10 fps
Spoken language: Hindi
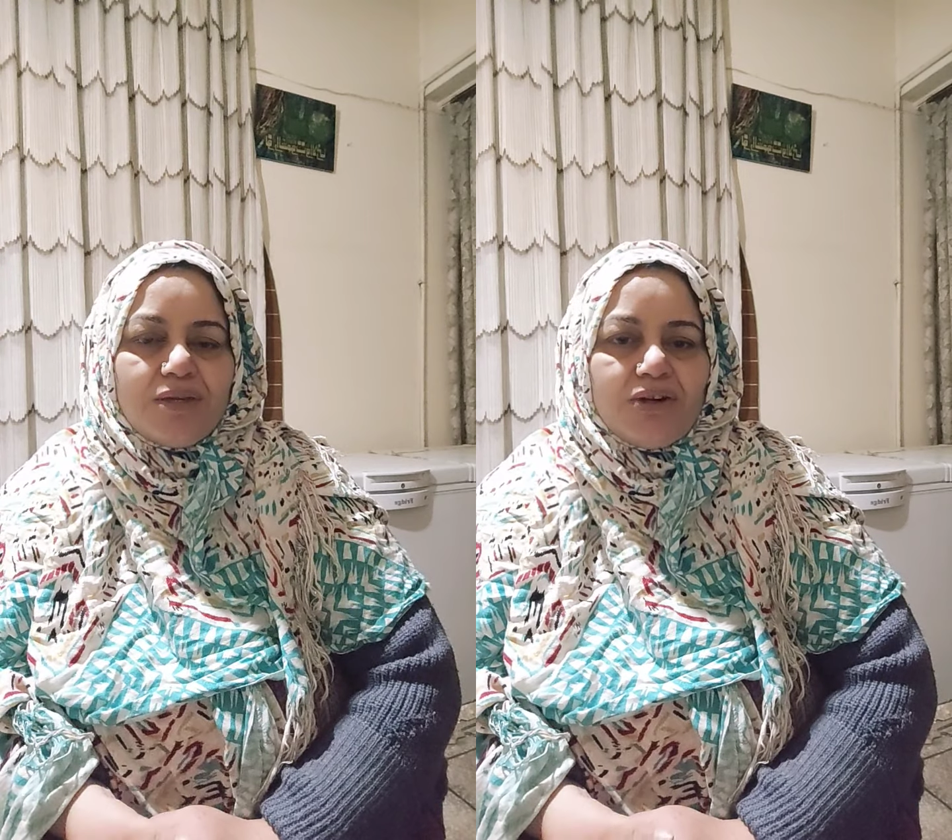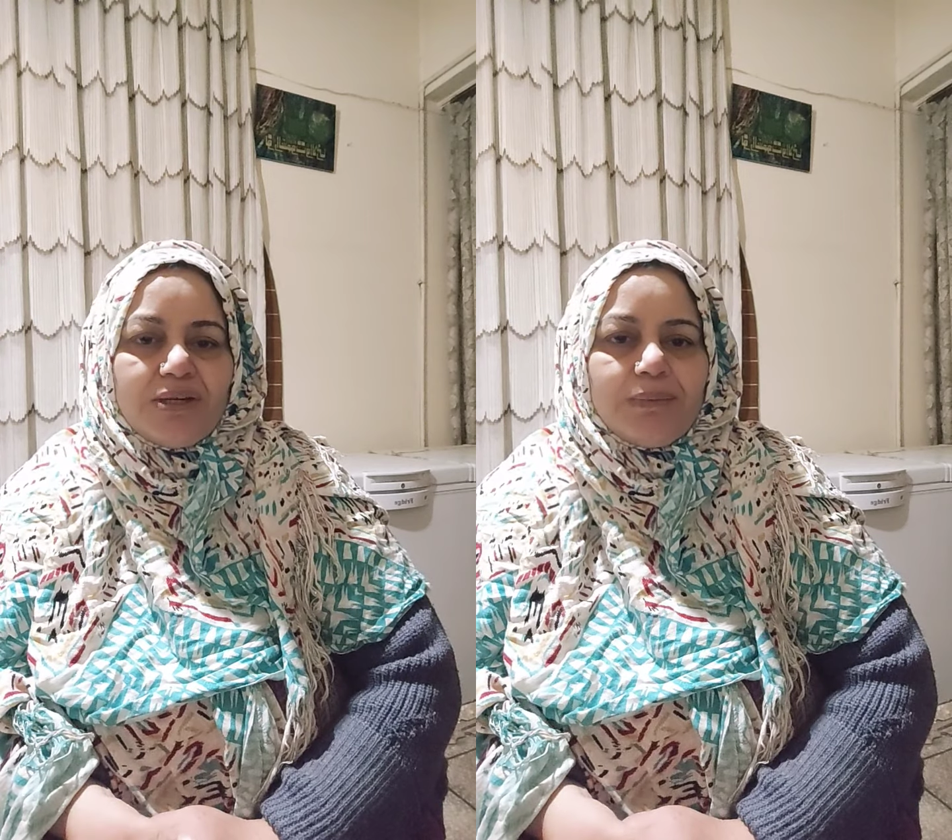
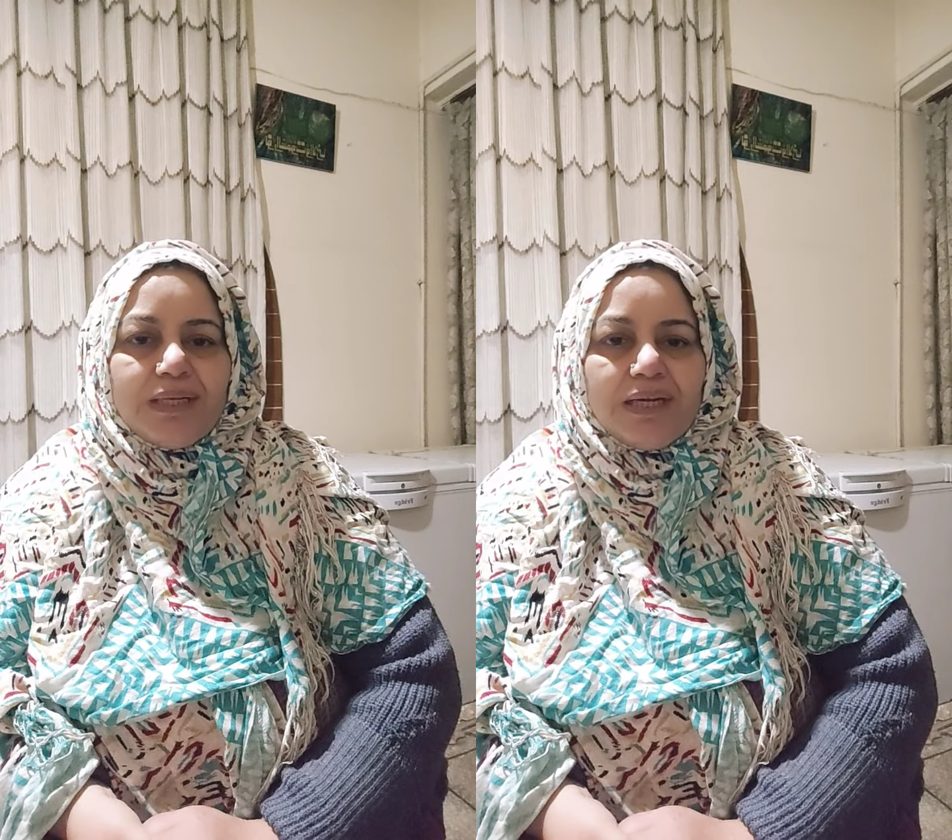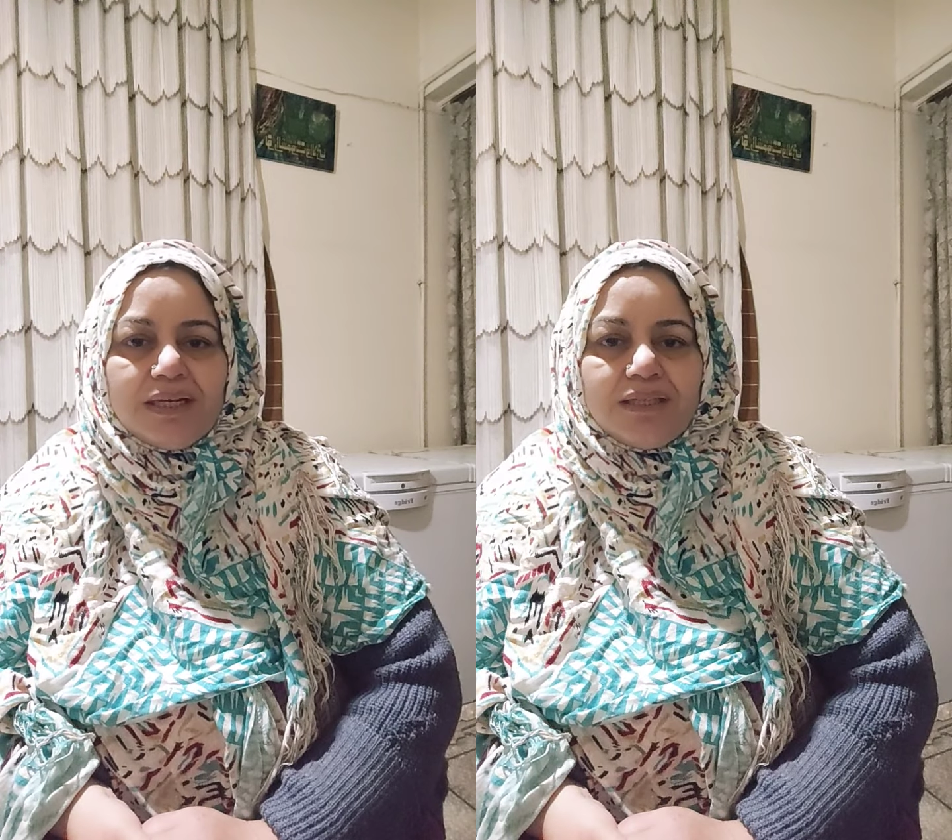से ऑर्डर
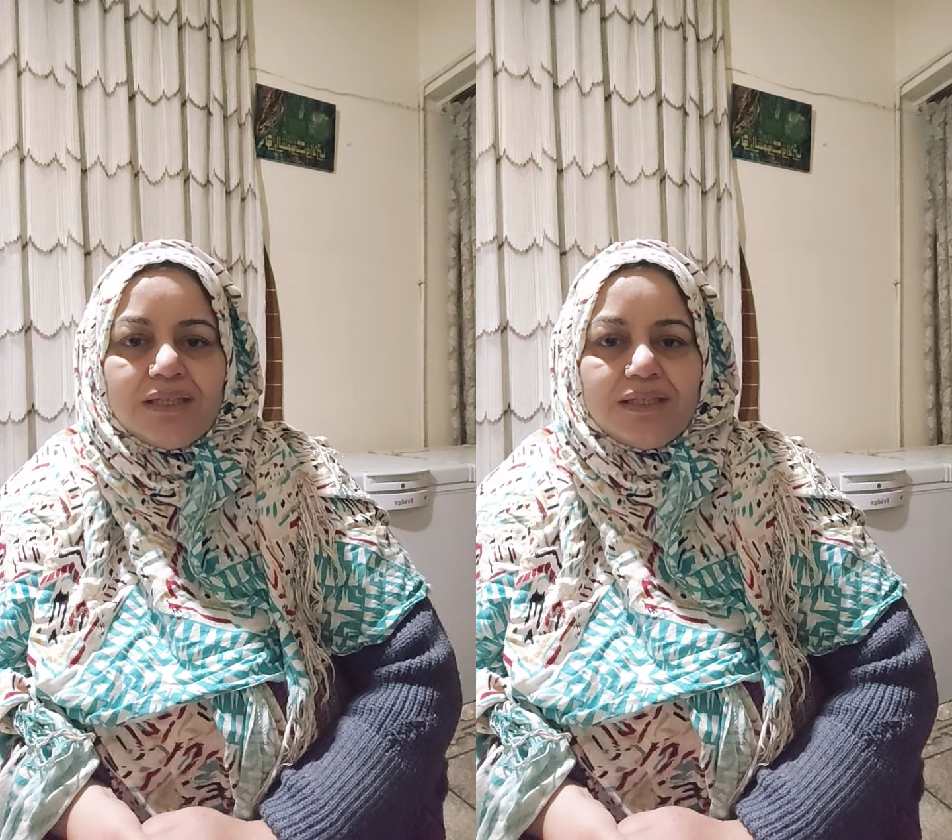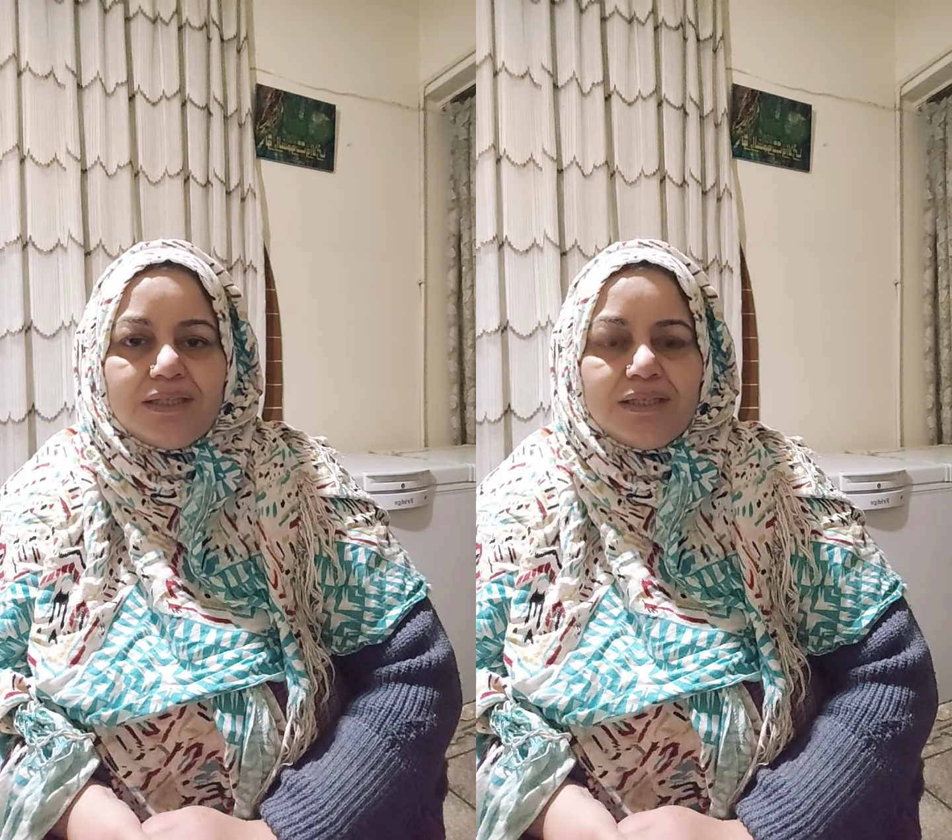बना के
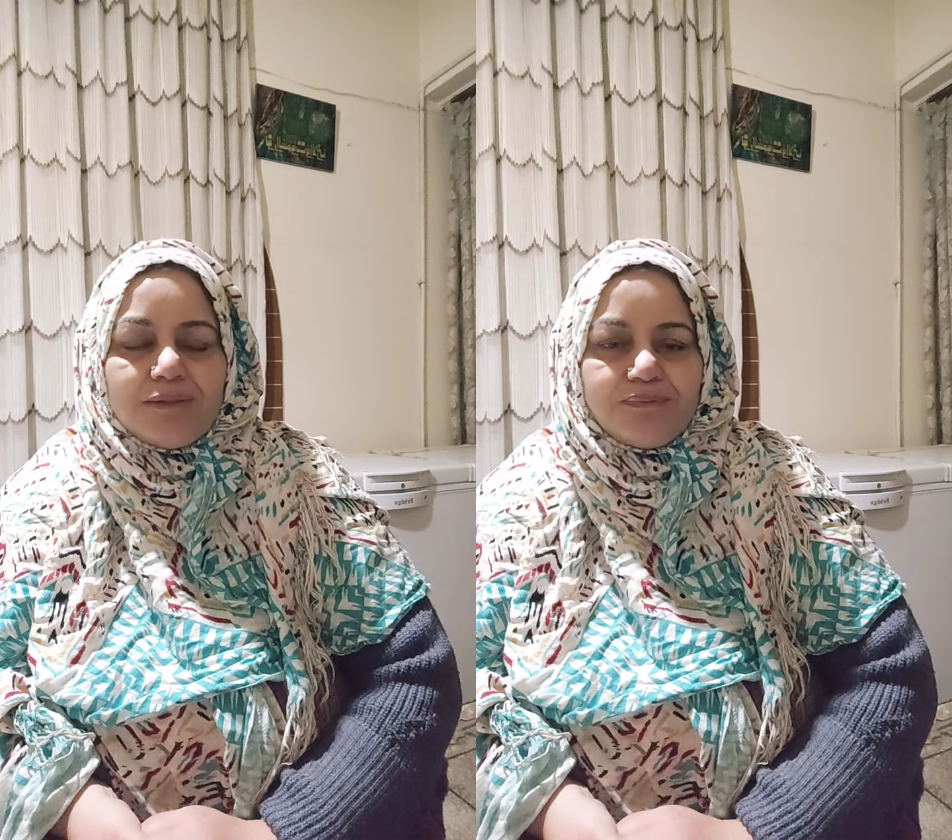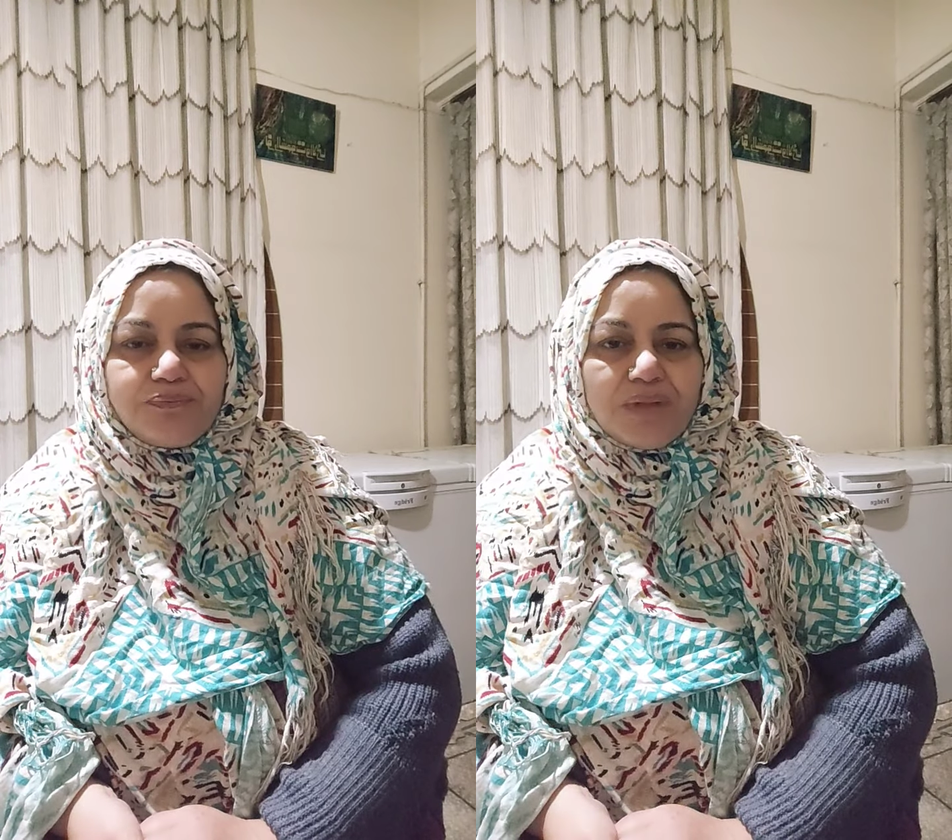देती थी